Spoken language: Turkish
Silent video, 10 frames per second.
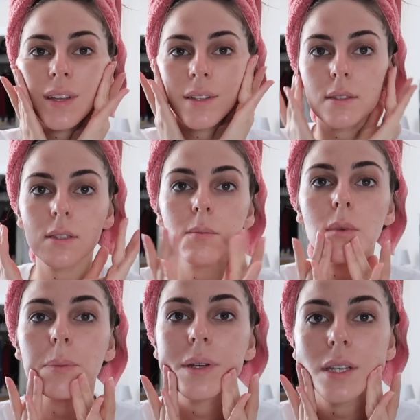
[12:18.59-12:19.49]
de dediğim
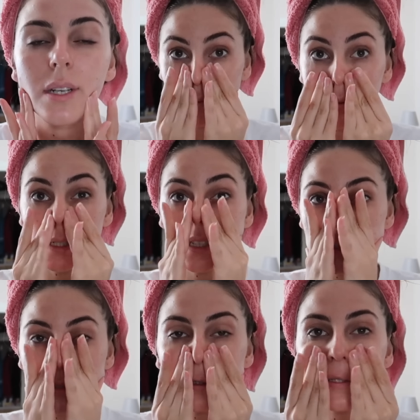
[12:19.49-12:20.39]
gibi yarapları
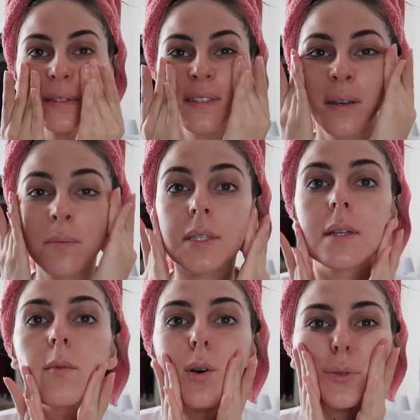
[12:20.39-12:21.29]
temizleme